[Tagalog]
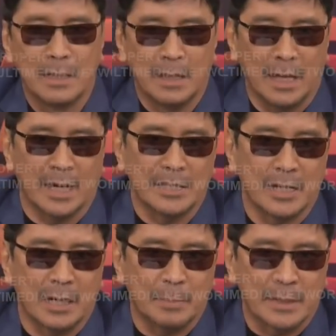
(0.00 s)
ang
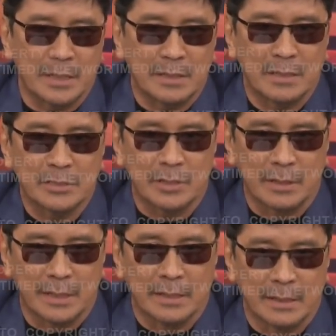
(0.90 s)
kanyang kapatid na si
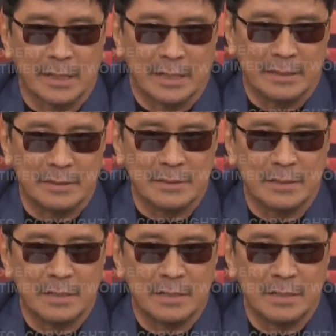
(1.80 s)
Lin Lin.